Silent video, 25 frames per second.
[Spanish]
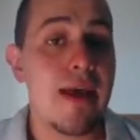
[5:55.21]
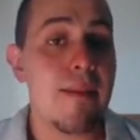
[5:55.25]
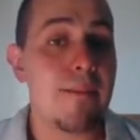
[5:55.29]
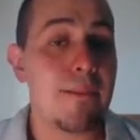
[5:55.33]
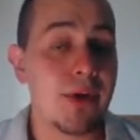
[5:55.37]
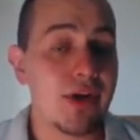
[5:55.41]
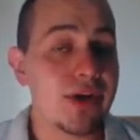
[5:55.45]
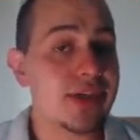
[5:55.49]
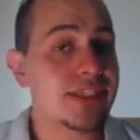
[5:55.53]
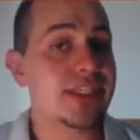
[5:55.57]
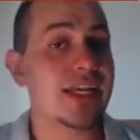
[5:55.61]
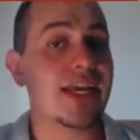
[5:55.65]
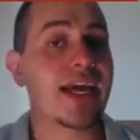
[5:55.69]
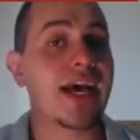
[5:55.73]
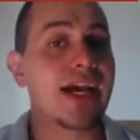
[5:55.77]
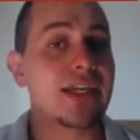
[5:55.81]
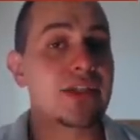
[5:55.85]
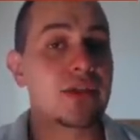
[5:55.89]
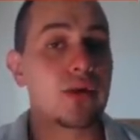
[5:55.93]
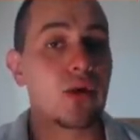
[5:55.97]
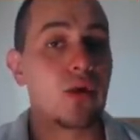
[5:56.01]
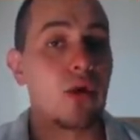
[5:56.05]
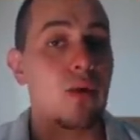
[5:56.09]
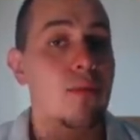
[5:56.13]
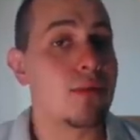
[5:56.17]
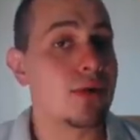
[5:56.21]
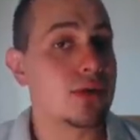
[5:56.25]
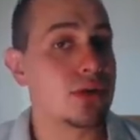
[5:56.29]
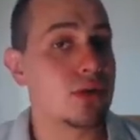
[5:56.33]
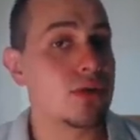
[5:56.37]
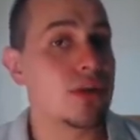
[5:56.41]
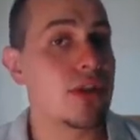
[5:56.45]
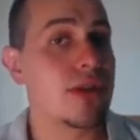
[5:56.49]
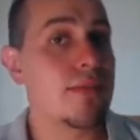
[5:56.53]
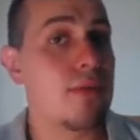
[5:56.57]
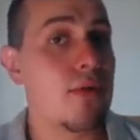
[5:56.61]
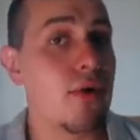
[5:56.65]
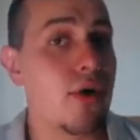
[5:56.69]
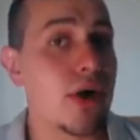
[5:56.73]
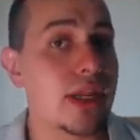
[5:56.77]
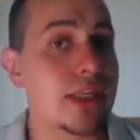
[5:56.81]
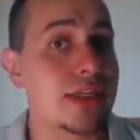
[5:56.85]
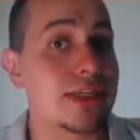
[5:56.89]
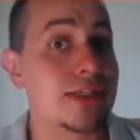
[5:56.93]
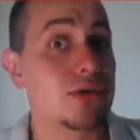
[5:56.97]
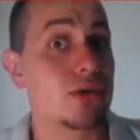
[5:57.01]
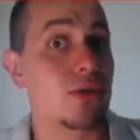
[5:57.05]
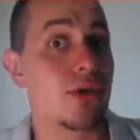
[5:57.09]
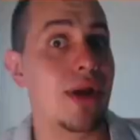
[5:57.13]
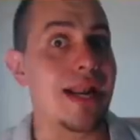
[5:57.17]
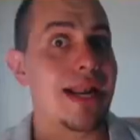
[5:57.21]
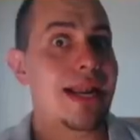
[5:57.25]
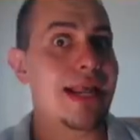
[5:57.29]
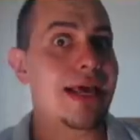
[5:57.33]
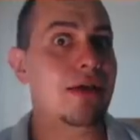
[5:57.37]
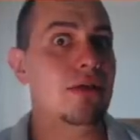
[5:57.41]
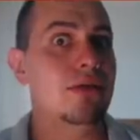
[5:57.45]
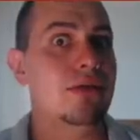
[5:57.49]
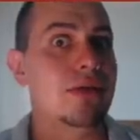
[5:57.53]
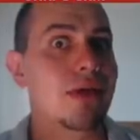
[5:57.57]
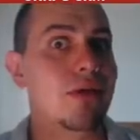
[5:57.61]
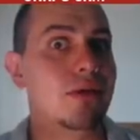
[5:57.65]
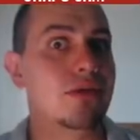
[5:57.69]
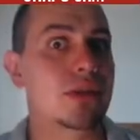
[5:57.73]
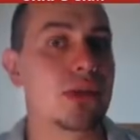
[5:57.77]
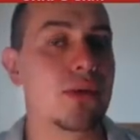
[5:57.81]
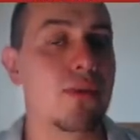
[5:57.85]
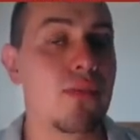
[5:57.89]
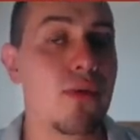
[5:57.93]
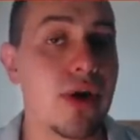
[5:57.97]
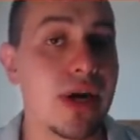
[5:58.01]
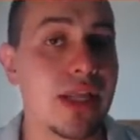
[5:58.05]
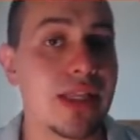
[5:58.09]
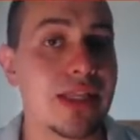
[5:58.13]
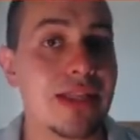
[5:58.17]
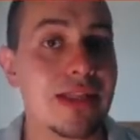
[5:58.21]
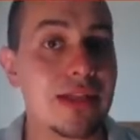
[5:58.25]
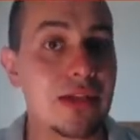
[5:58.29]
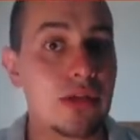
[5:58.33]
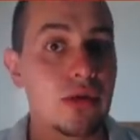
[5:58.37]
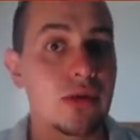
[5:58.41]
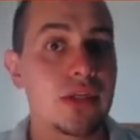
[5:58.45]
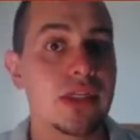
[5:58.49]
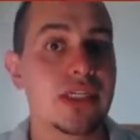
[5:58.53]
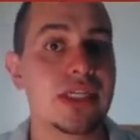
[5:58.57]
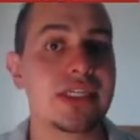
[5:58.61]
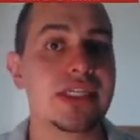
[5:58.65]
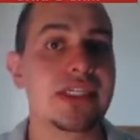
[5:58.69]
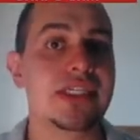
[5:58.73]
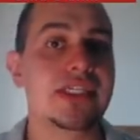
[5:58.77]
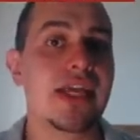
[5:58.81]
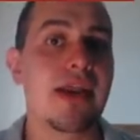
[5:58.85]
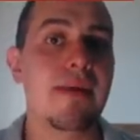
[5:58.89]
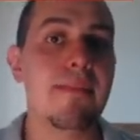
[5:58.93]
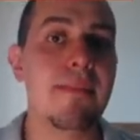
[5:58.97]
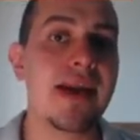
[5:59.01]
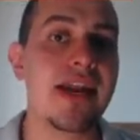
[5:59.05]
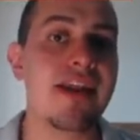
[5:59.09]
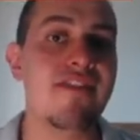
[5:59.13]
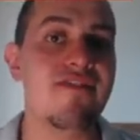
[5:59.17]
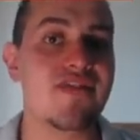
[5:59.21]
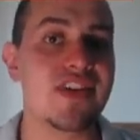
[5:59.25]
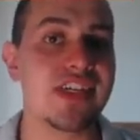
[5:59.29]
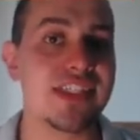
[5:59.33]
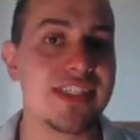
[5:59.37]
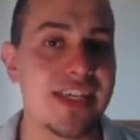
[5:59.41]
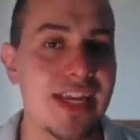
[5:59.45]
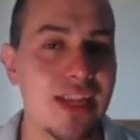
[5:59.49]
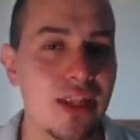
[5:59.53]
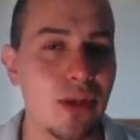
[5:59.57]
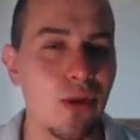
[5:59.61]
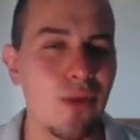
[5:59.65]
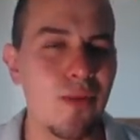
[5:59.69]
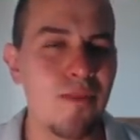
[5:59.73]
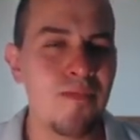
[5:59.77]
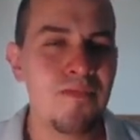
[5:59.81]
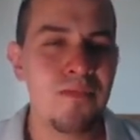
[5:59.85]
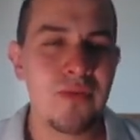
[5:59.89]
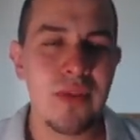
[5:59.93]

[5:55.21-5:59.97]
Pero en este caso, como son demócratas, son aliados de los demócratas, los que se están manifestando,